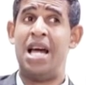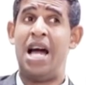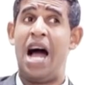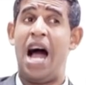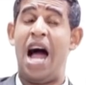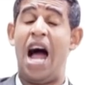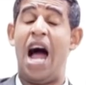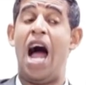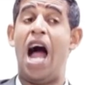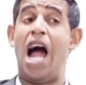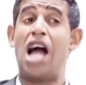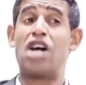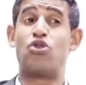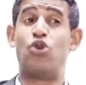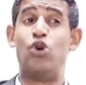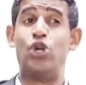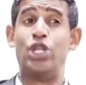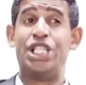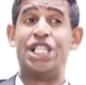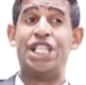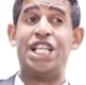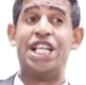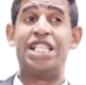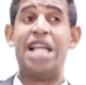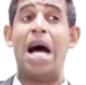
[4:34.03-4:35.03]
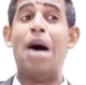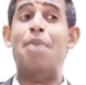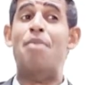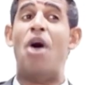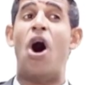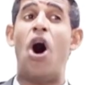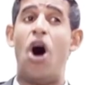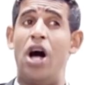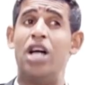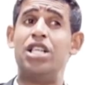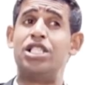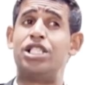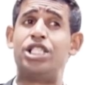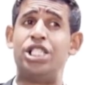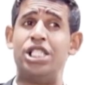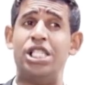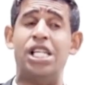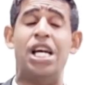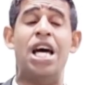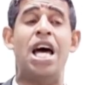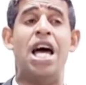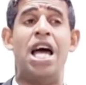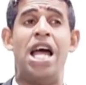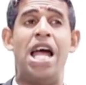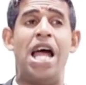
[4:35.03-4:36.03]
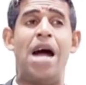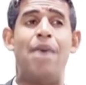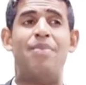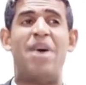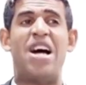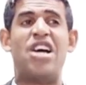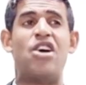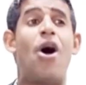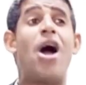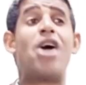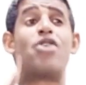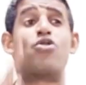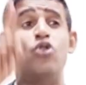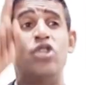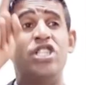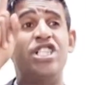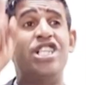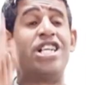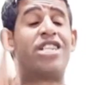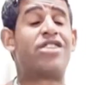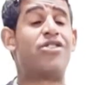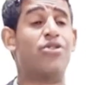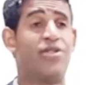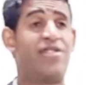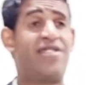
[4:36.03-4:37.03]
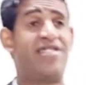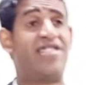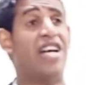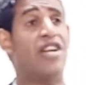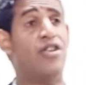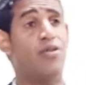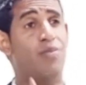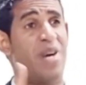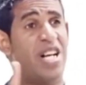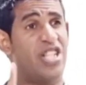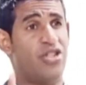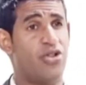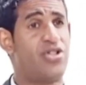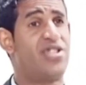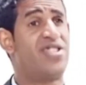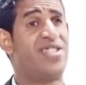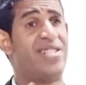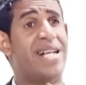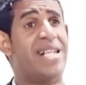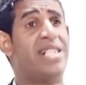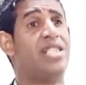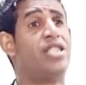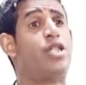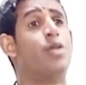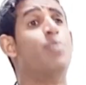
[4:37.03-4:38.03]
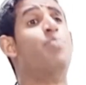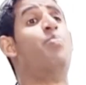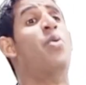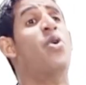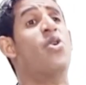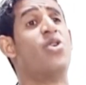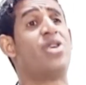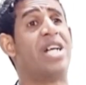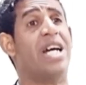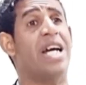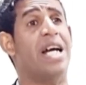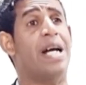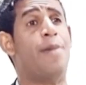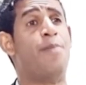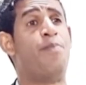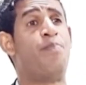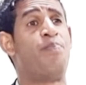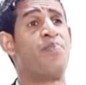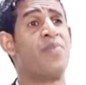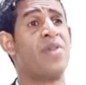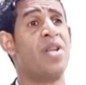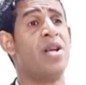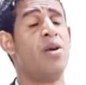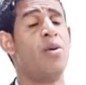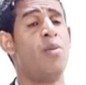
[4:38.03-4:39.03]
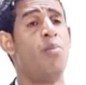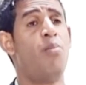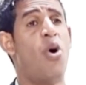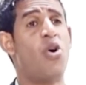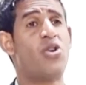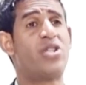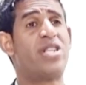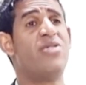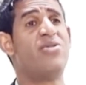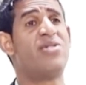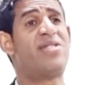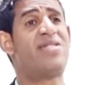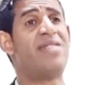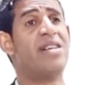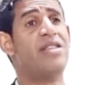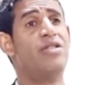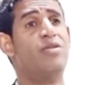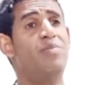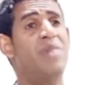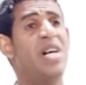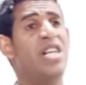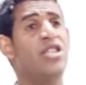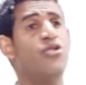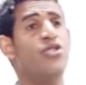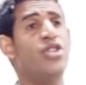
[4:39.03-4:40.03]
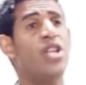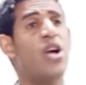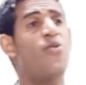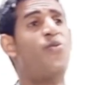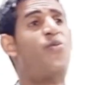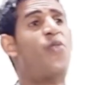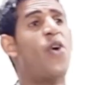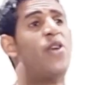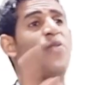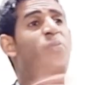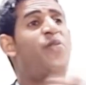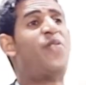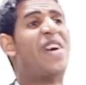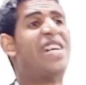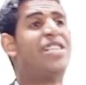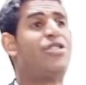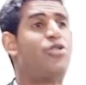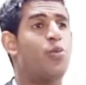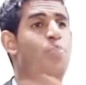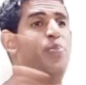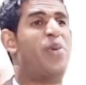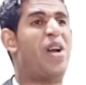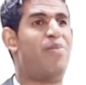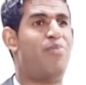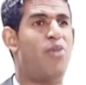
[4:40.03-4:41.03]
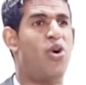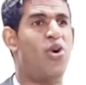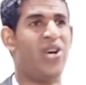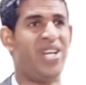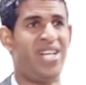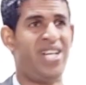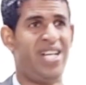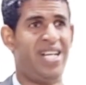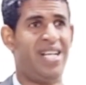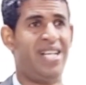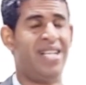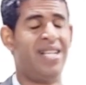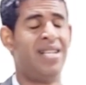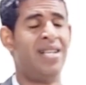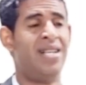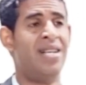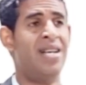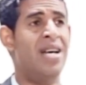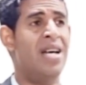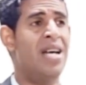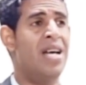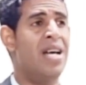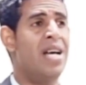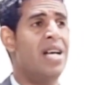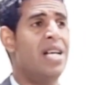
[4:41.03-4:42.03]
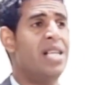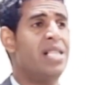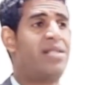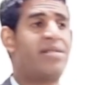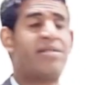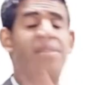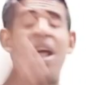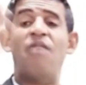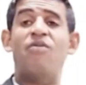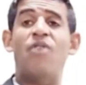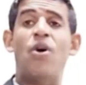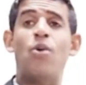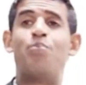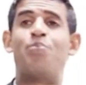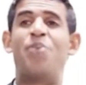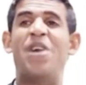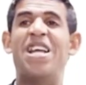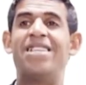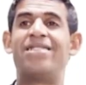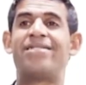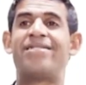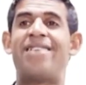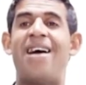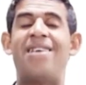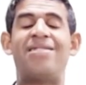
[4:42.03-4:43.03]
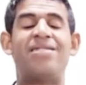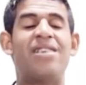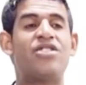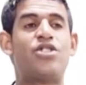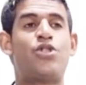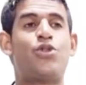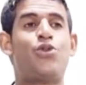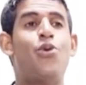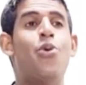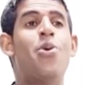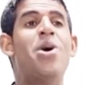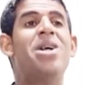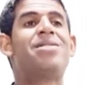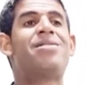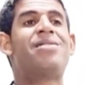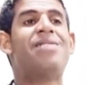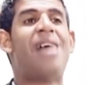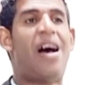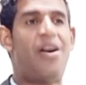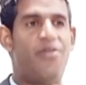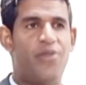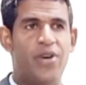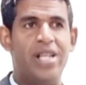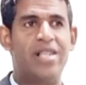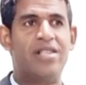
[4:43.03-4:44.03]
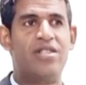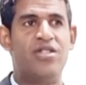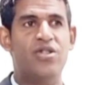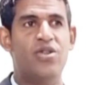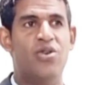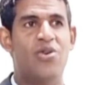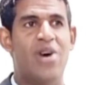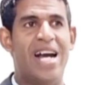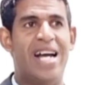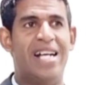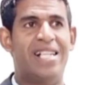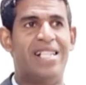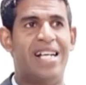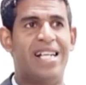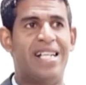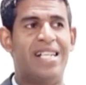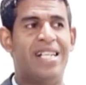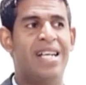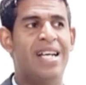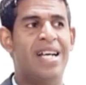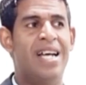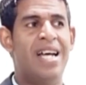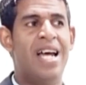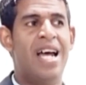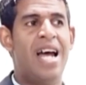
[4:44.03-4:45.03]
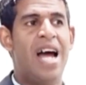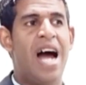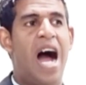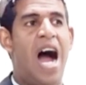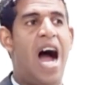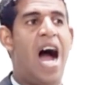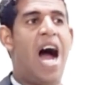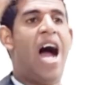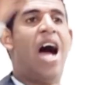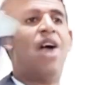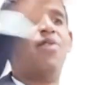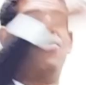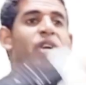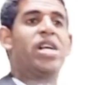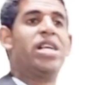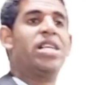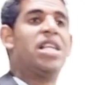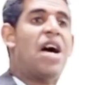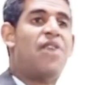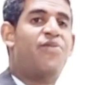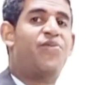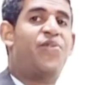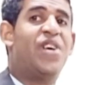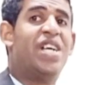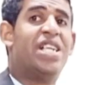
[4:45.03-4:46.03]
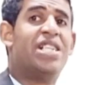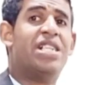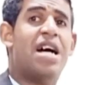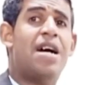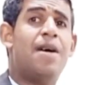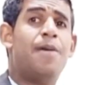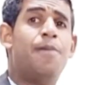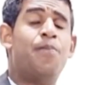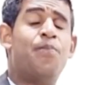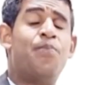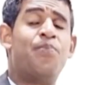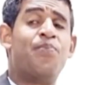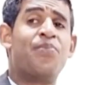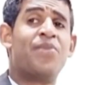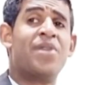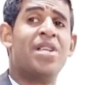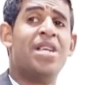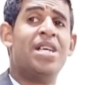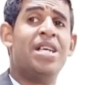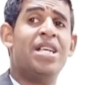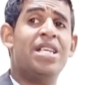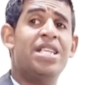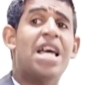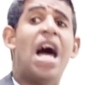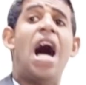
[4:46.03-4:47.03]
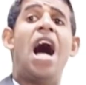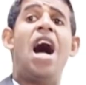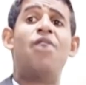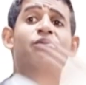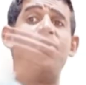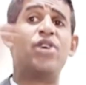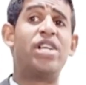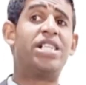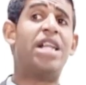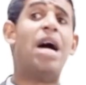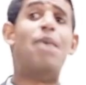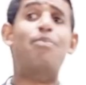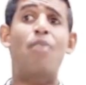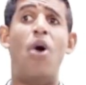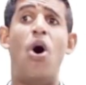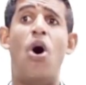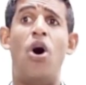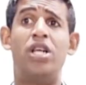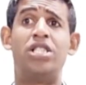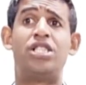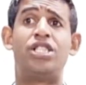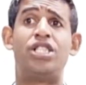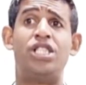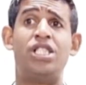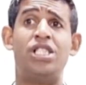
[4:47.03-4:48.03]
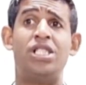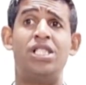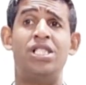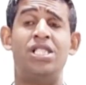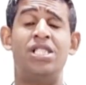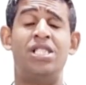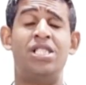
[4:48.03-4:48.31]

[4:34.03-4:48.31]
a agonia da morte é a maior agonia que o ser humano sente, por quê? Porque o ser humano não foi feito para morrer. Estavam plantadas duas árvores no Éden: a árvore da vida e a árvore da morte,